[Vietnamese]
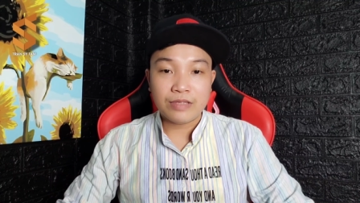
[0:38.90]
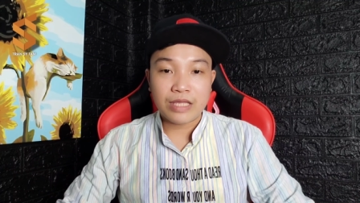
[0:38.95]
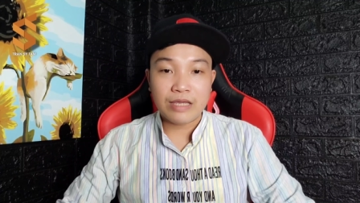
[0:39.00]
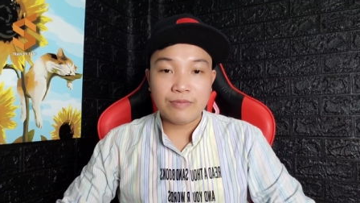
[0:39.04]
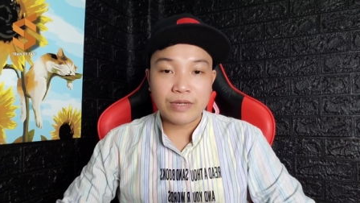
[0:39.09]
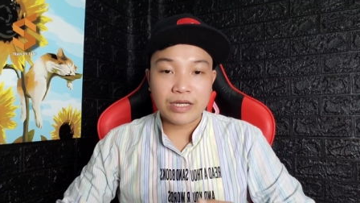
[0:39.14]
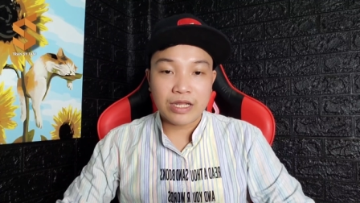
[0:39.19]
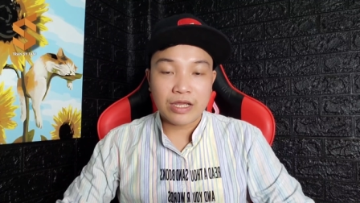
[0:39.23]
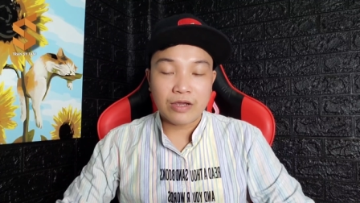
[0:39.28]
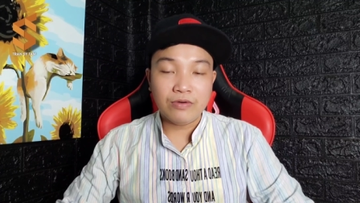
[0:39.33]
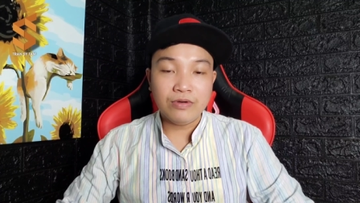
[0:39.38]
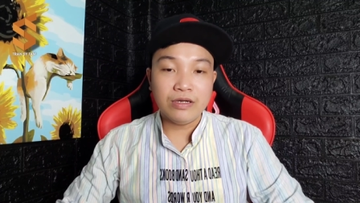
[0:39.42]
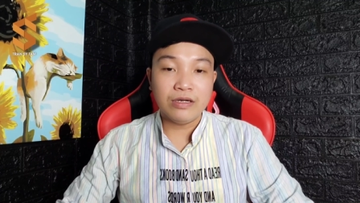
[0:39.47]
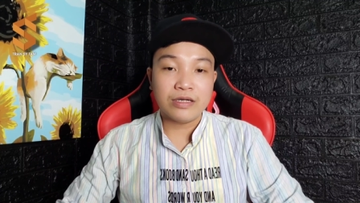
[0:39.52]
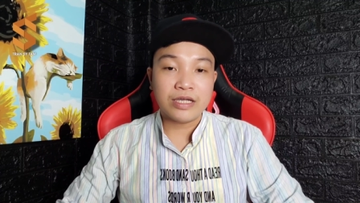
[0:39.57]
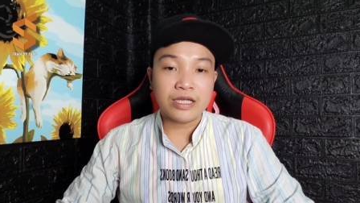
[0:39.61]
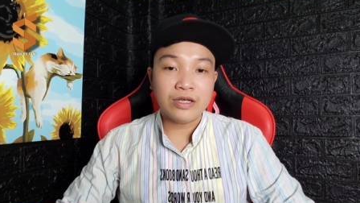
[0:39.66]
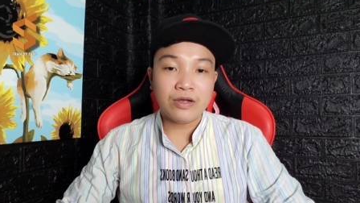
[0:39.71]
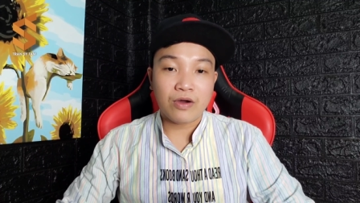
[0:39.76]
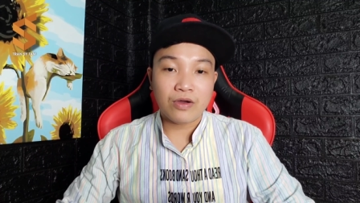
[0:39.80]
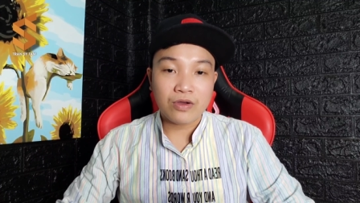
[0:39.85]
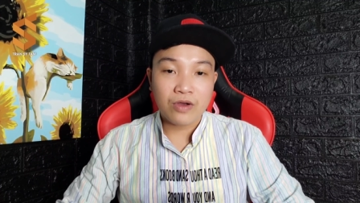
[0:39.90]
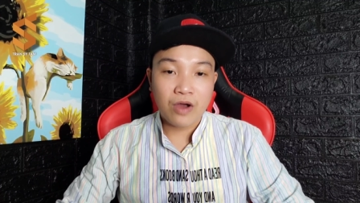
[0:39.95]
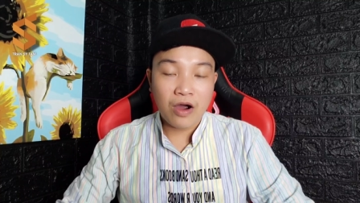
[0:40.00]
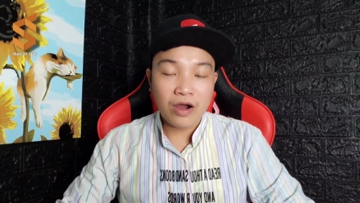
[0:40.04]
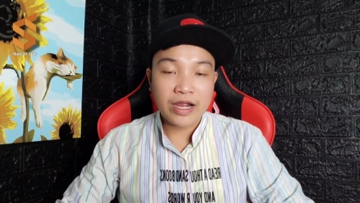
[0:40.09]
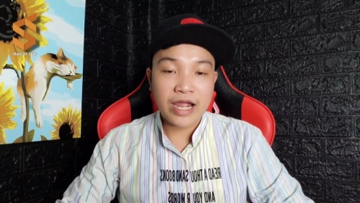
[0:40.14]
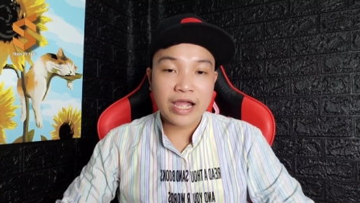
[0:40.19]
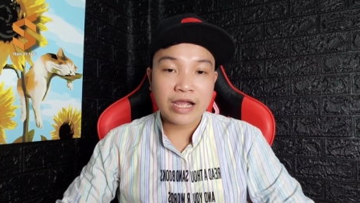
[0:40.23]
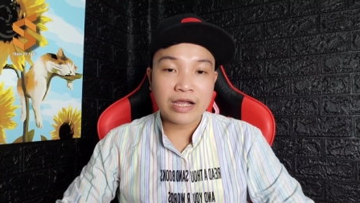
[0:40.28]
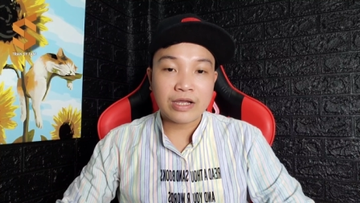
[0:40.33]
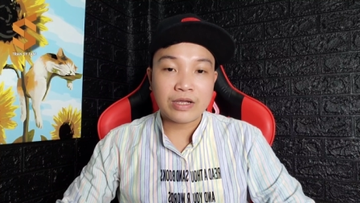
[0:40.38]
Thì mình hiểu được cái nỗi
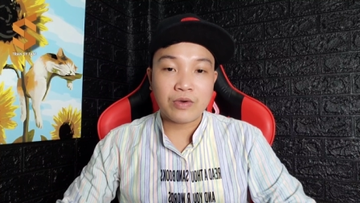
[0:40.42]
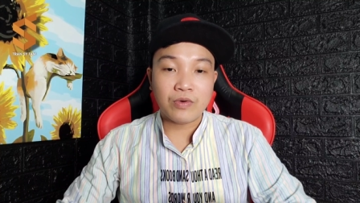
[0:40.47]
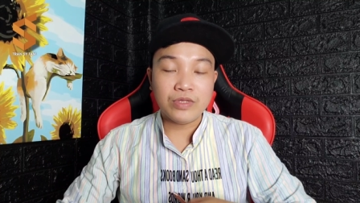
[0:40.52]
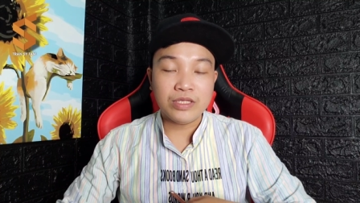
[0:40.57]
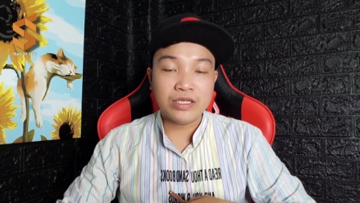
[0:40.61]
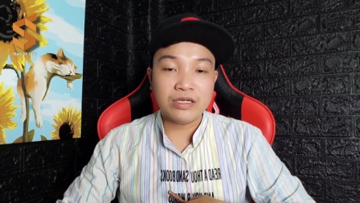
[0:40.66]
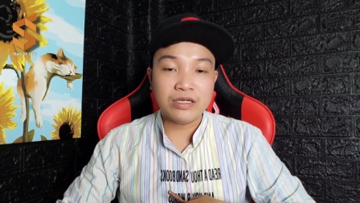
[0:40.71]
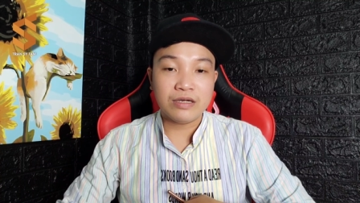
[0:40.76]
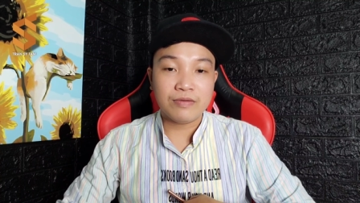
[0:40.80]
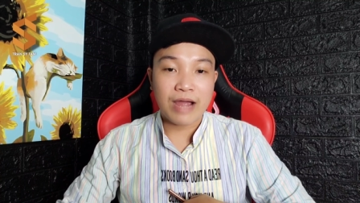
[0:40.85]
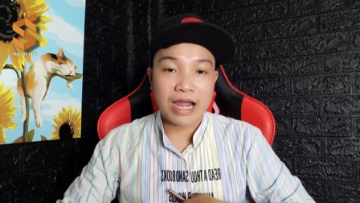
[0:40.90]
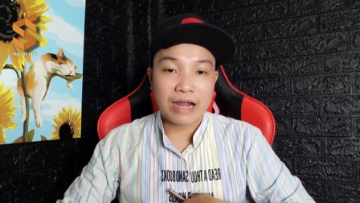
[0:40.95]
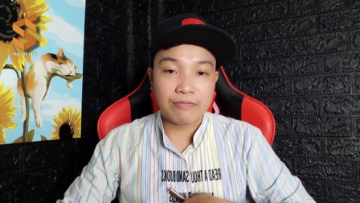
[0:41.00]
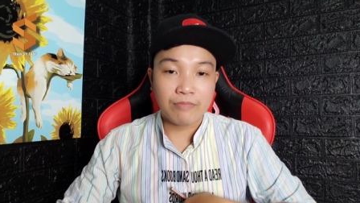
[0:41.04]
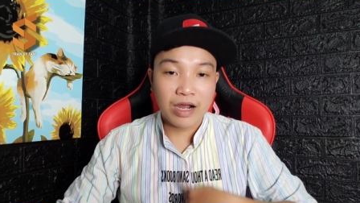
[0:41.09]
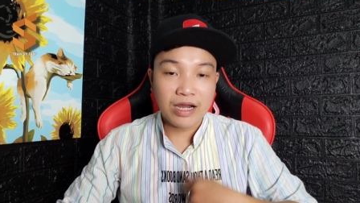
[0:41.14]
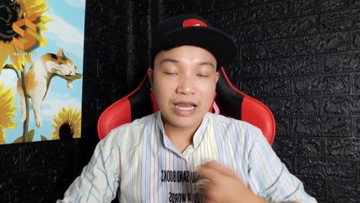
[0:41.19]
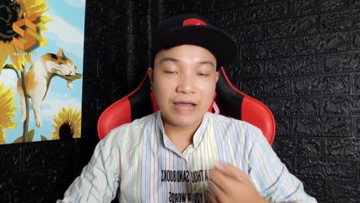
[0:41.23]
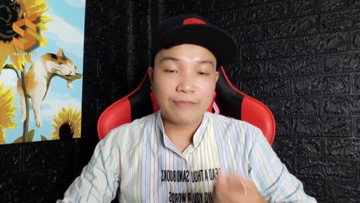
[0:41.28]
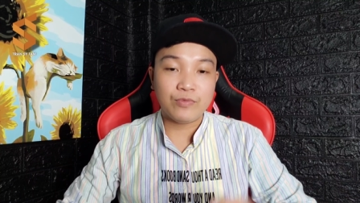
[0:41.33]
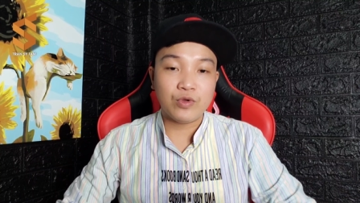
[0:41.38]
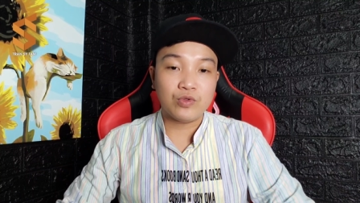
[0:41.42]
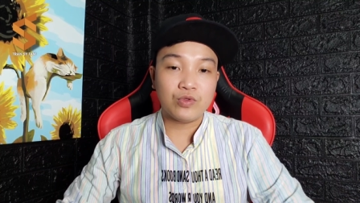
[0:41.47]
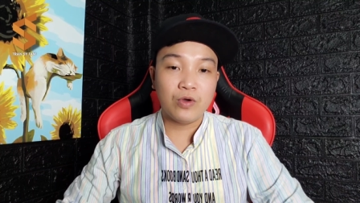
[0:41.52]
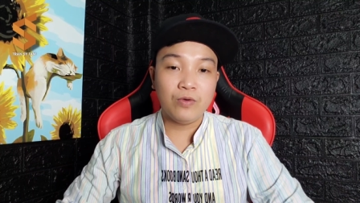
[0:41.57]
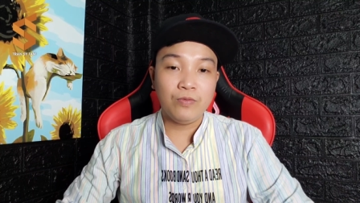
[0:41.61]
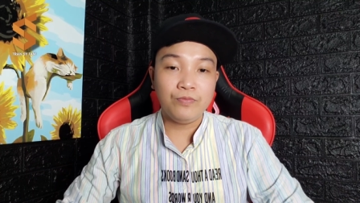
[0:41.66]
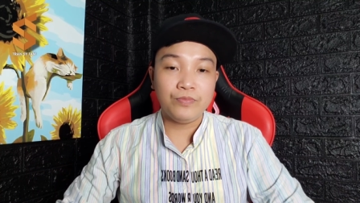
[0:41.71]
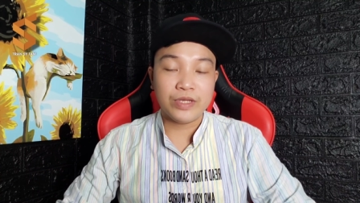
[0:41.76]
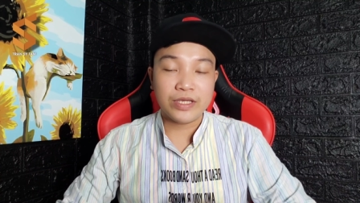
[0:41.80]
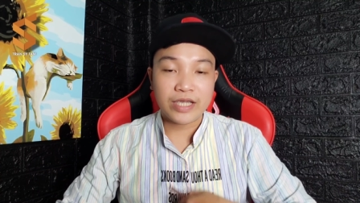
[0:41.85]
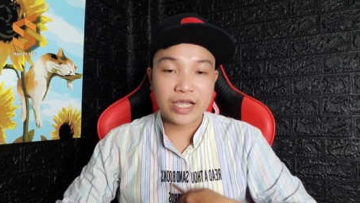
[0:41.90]
khó khăn của những người bạn mới làm
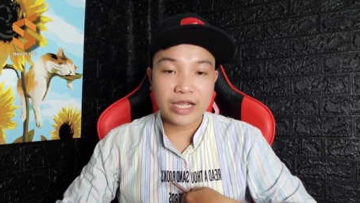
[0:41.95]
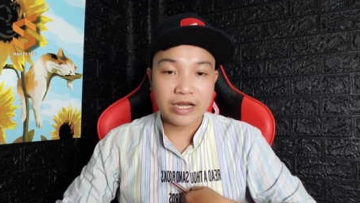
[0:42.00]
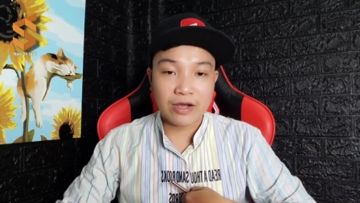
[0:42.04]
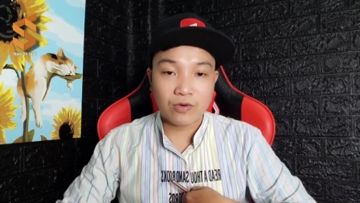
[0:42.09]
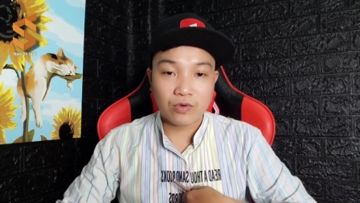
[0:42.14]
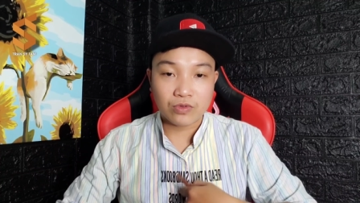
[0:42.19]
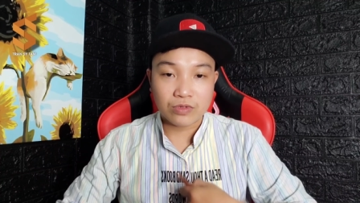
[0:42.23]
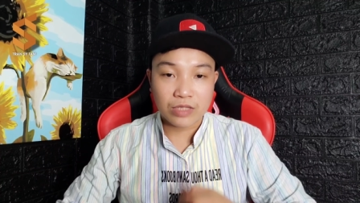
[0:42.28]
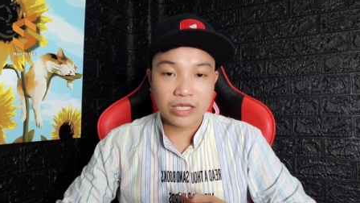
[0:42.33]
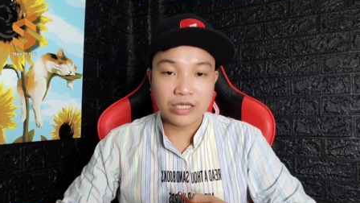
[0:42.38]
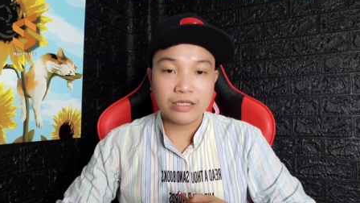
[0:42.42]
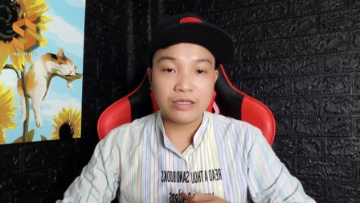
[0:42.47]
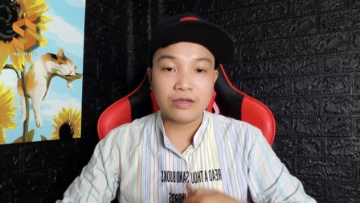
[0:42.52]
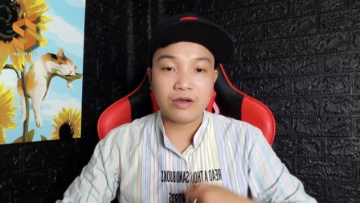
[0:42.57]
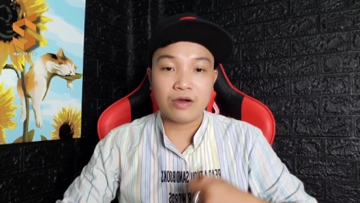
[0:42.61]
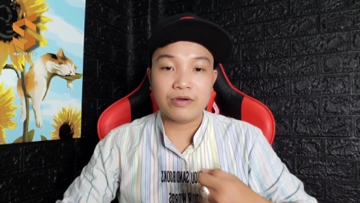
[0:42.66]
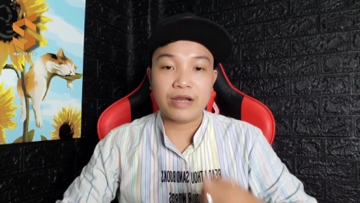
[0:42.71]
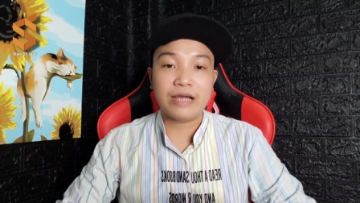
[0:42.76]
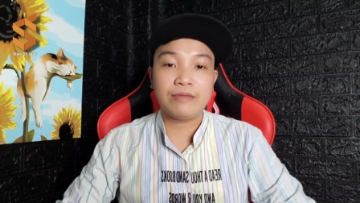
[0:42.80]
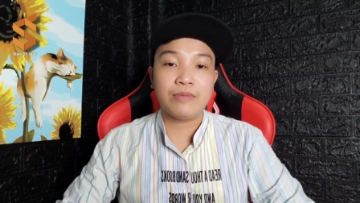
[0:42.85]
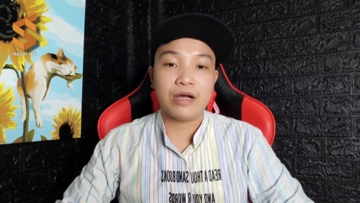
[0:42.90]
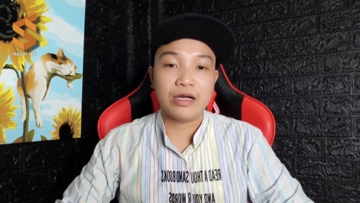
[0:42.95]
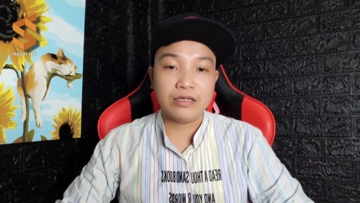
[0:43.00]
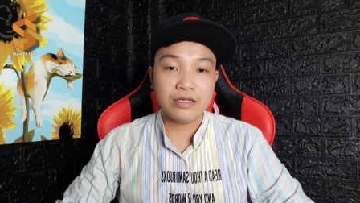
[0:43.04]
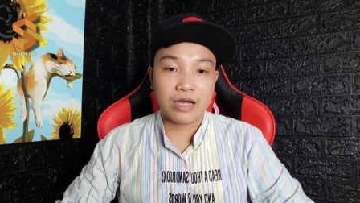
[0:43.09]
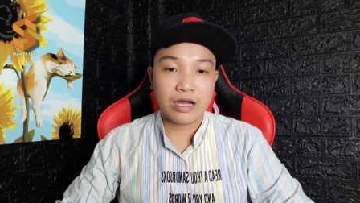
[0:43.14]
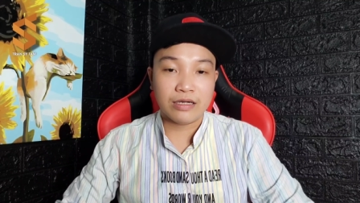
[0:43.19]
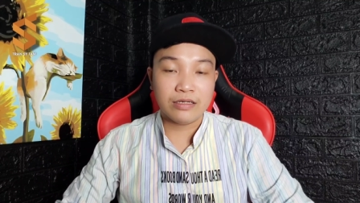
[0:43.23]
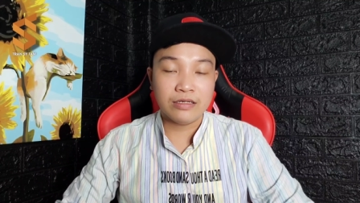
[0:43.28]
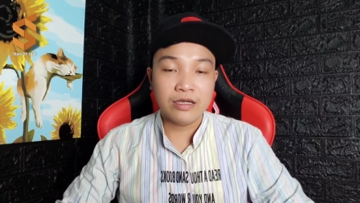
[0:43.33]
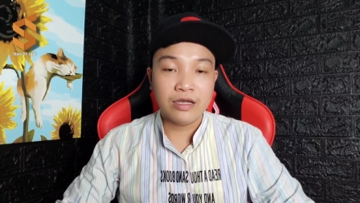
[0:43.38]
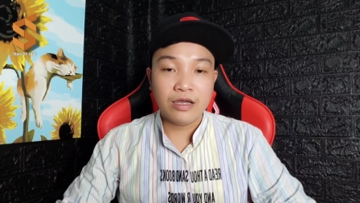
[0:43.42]
YouTube những ngày đầu tiên còn đang bỡ
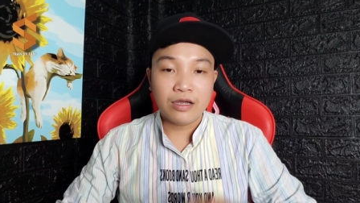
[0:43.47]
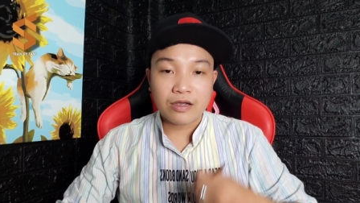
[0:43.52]
ngỡ,